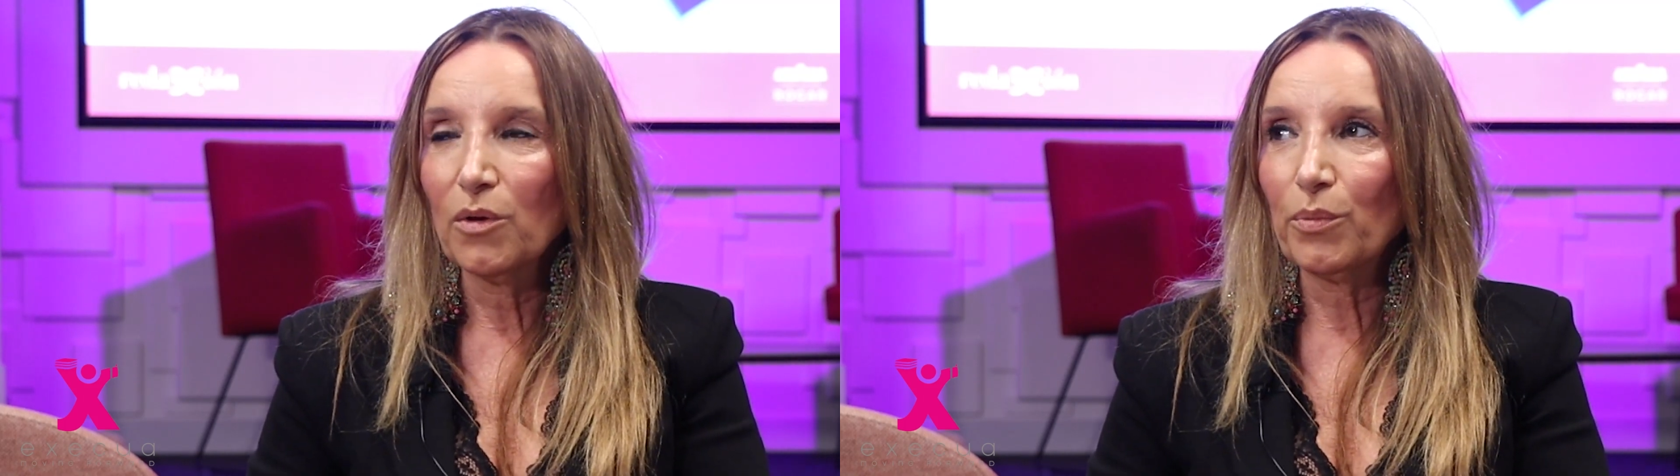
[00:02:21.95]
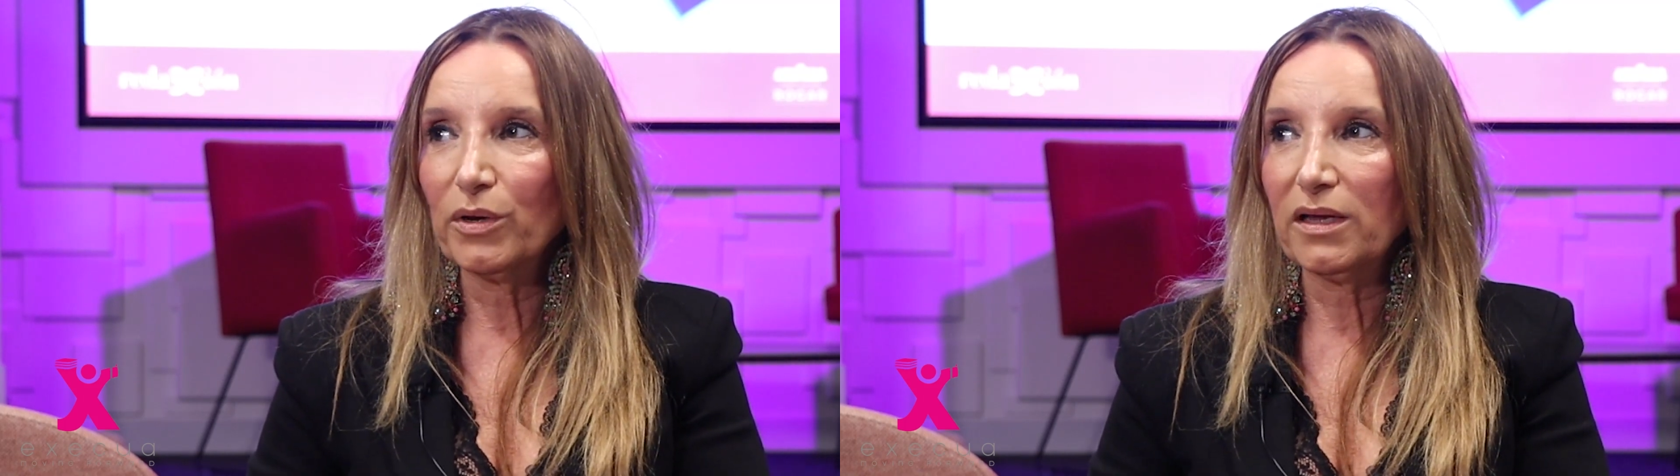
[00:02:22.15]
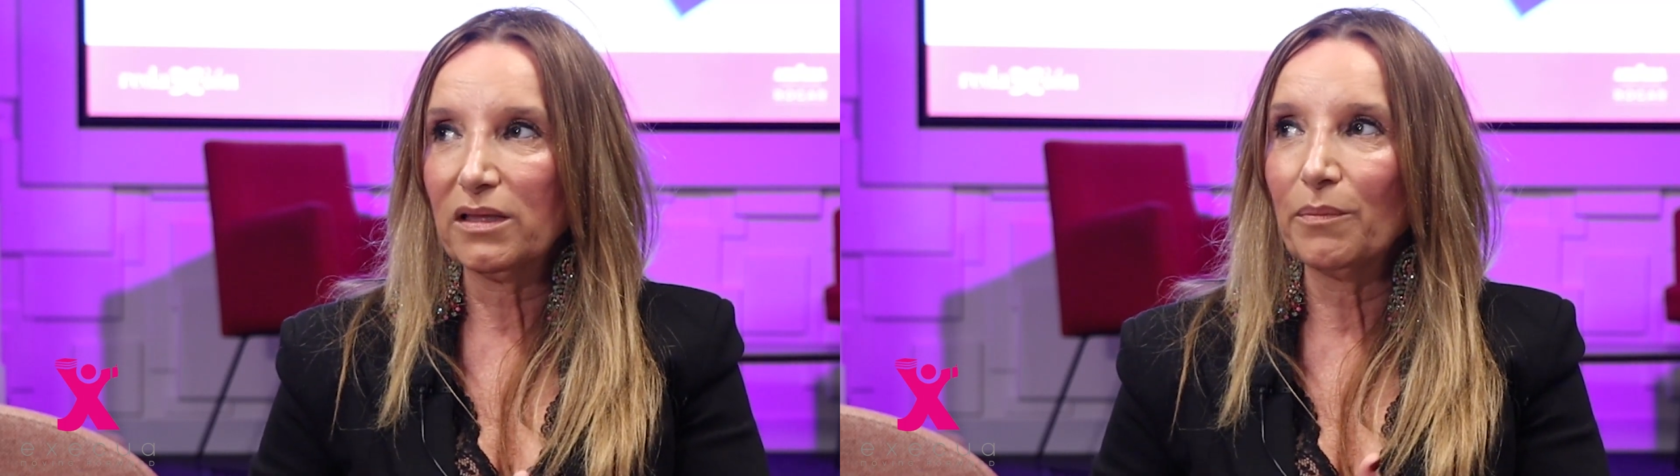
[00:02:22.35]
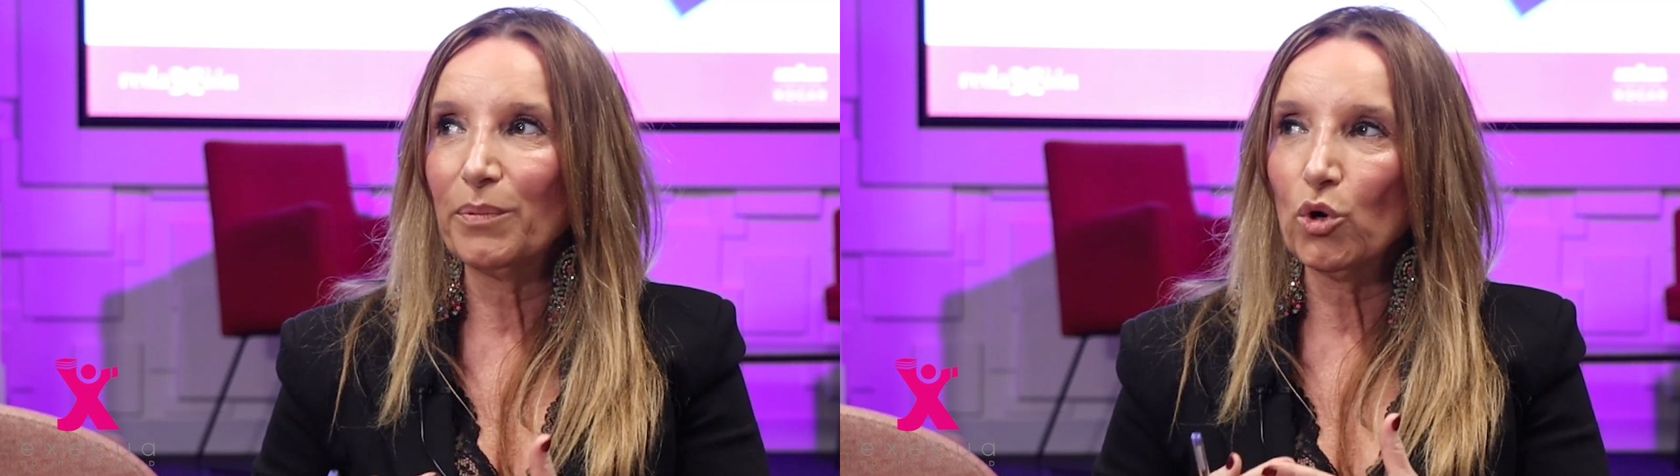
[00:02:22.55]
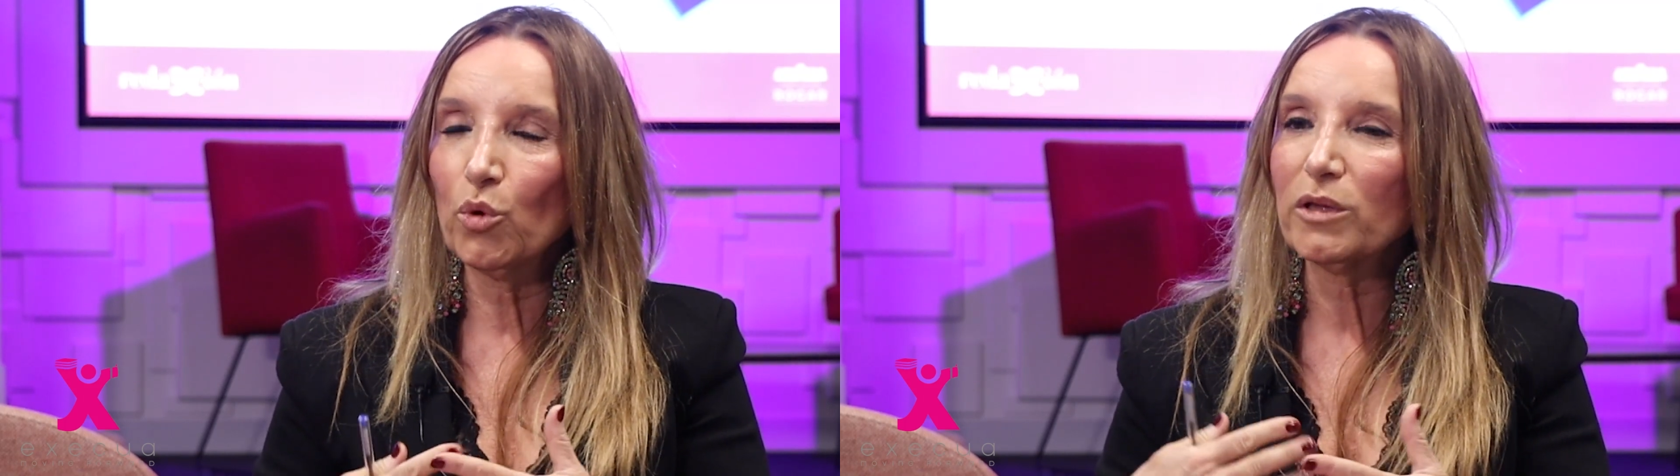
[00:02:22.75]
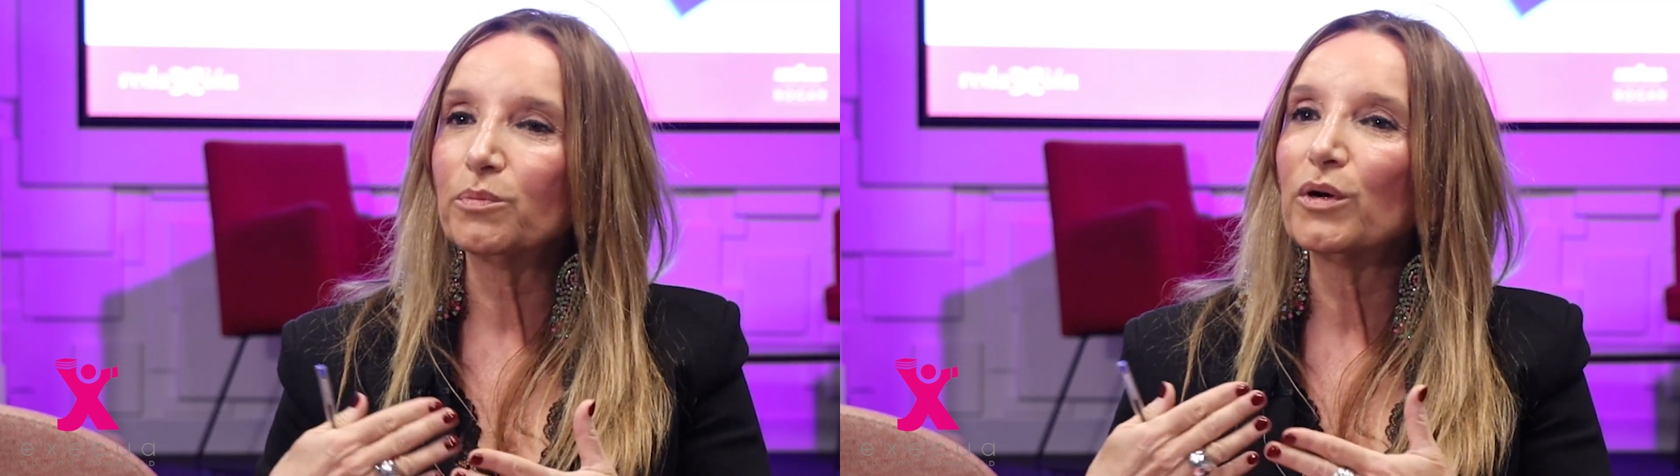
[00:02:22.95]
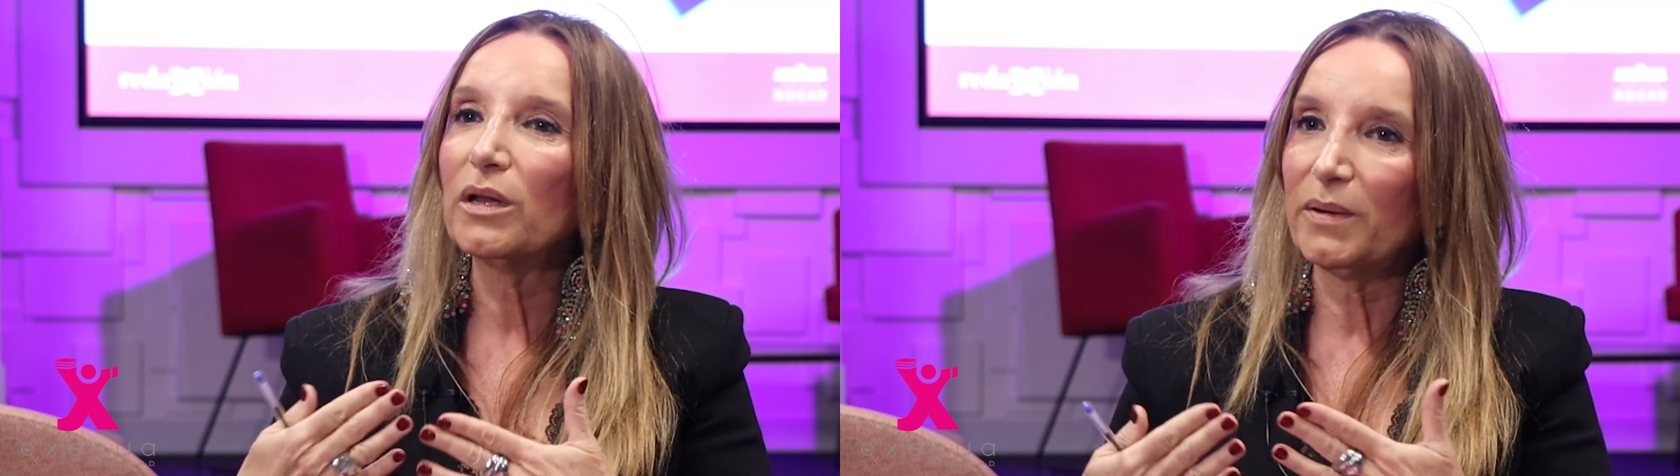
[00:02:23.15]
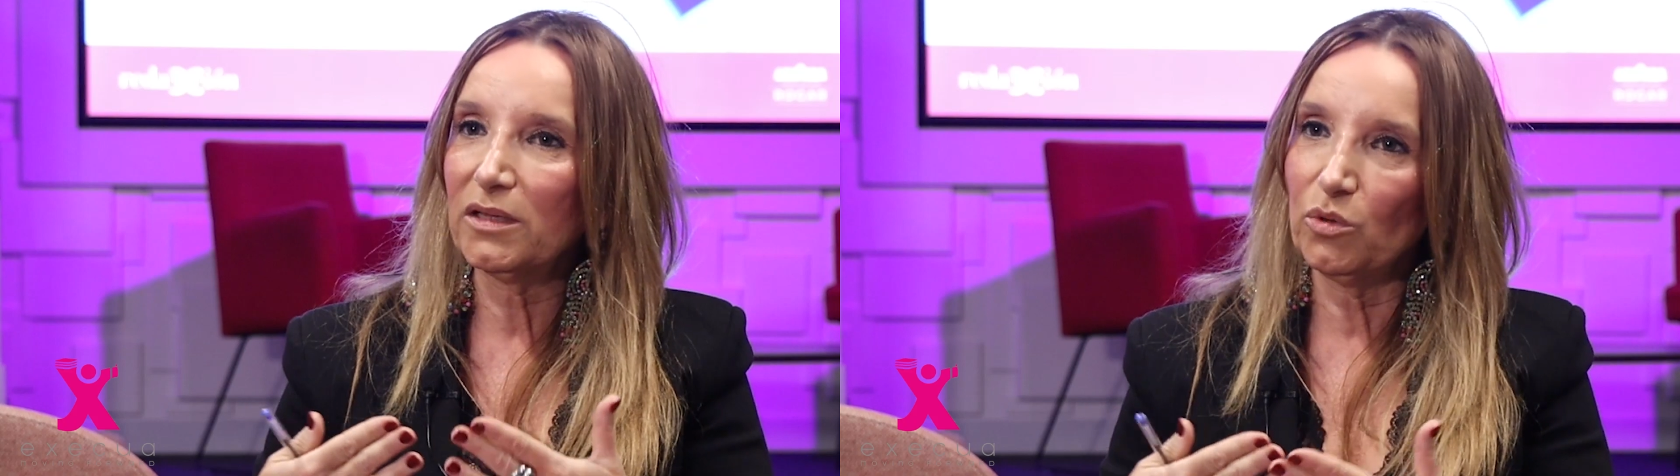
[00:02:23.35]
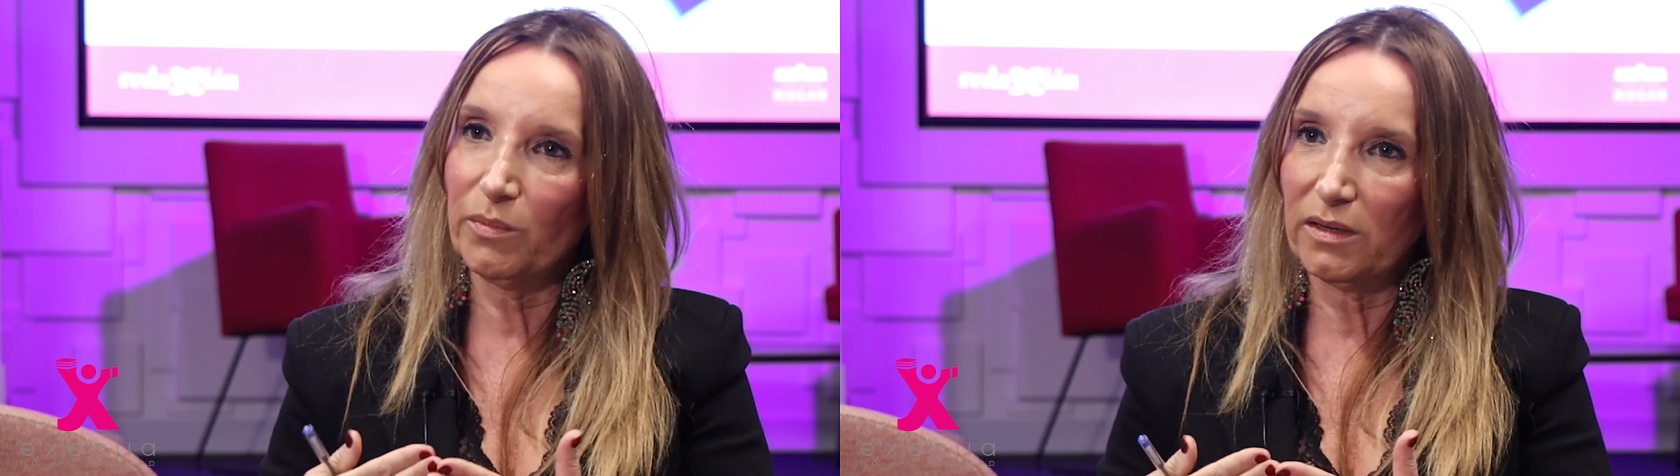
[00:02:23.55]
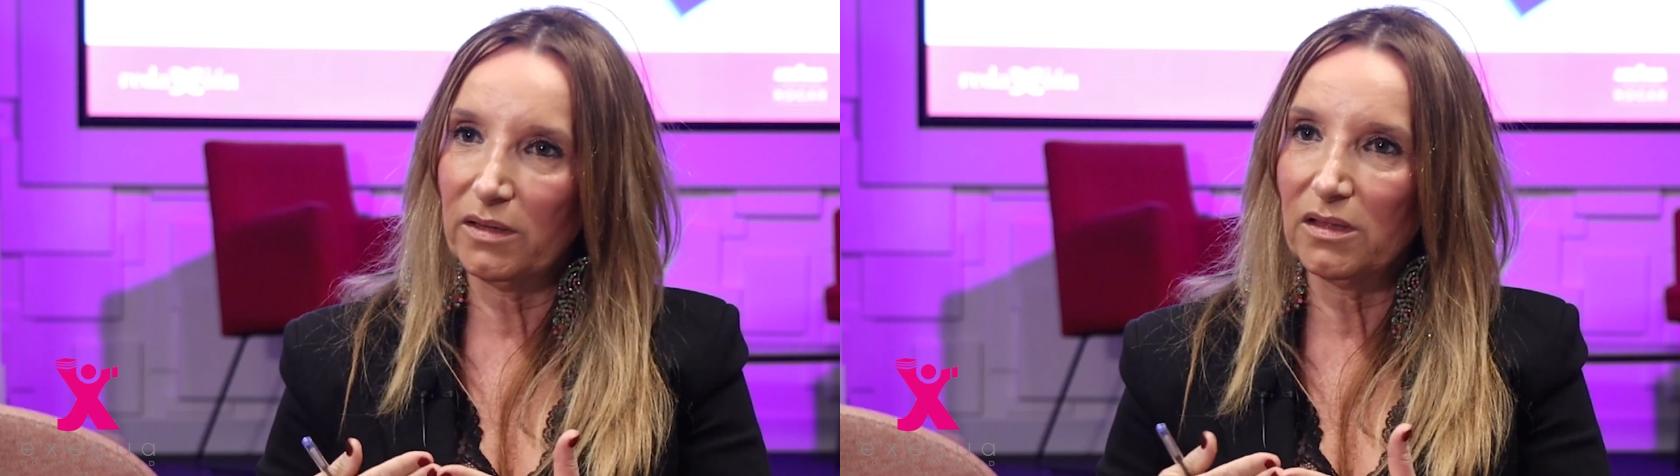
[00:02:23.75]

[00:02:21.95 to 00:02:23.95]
porque te preocupas por la parte humana.